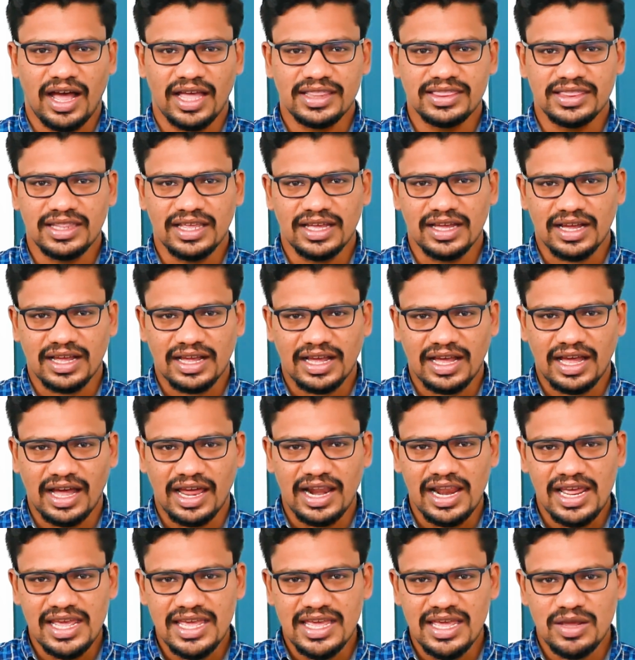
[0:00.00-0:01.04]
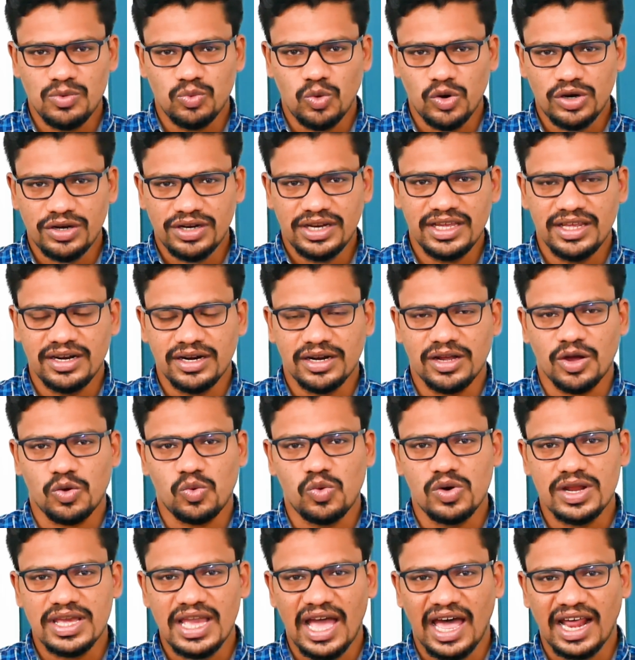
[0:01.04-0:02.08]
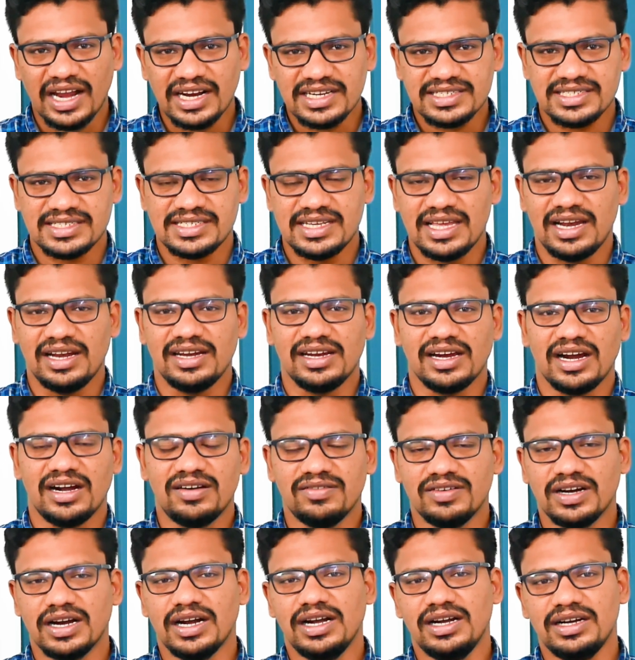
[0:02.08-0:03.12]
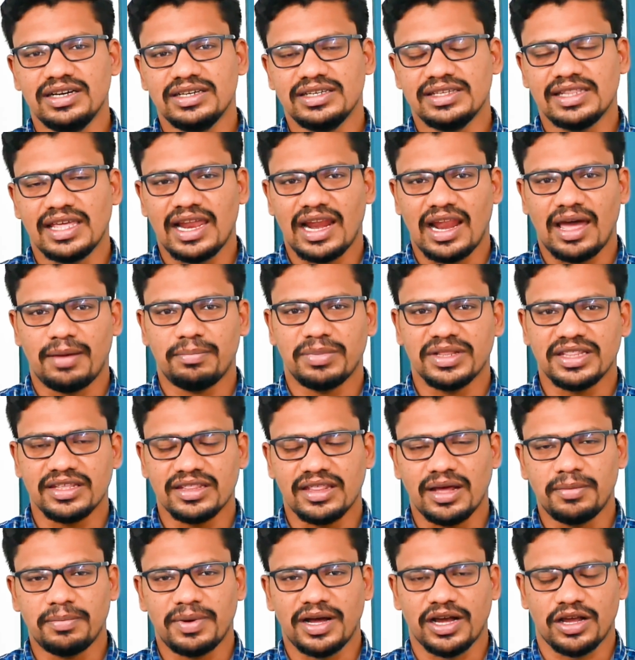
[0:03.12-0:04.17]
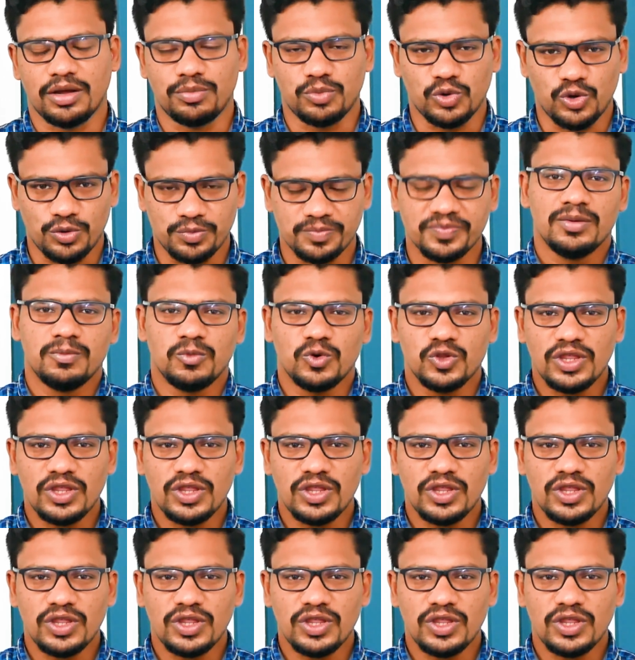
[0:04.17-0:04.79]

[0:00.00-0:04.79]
அந்த கலையை ஒட்டி இருக்கக்கூடிய அரசியல் நிகழ்வுகள் இதையெல்லாம் பற்றி தான் பார்க்க போகிறோம்